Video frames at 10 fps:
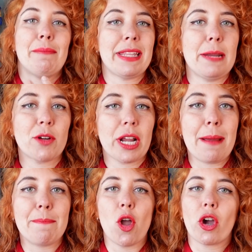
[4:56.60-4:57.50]
En Madrid, por
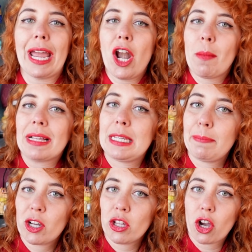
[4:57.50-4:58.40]
ejemplo, ¿qué es lo más
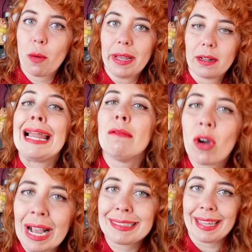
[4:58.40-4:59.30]
típico de comer? El
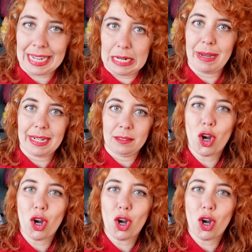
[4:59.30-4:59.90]
bocata de calamares.